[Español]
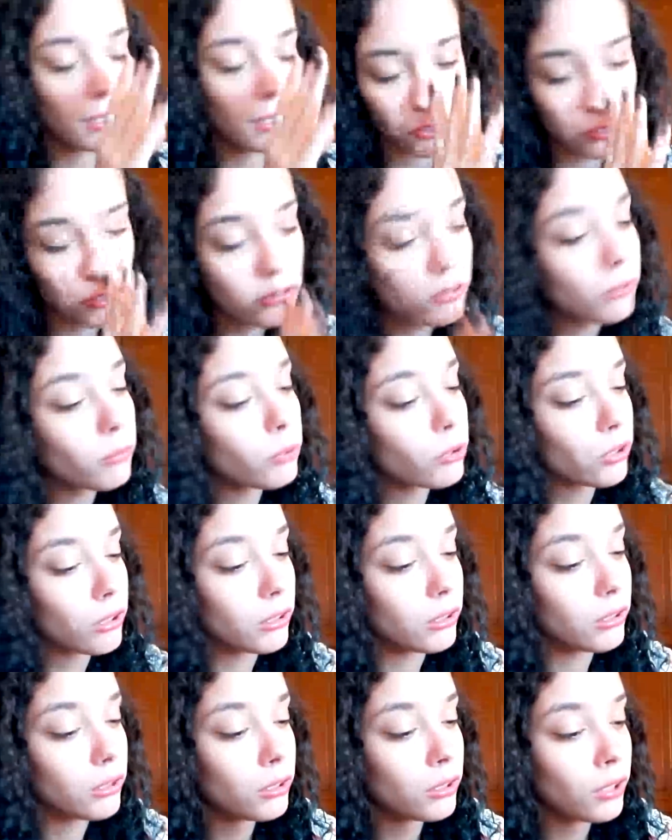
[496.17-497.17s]
lo siento por
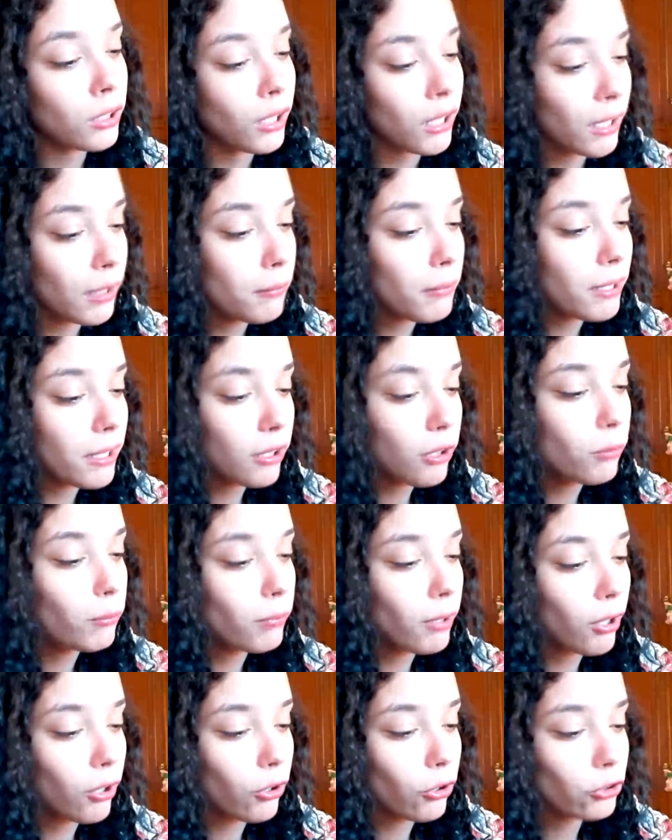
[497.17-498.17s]
ti.
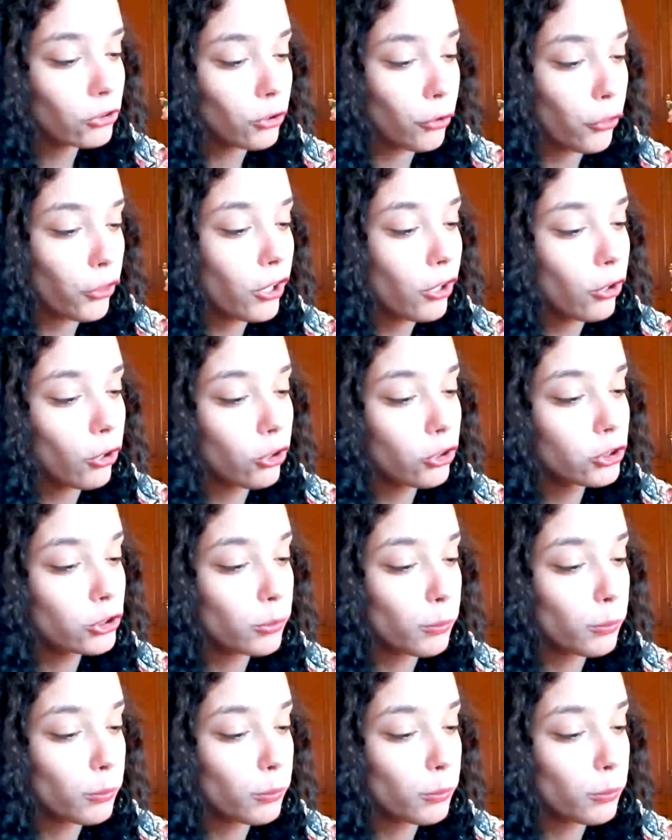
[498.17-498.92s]
Gema-858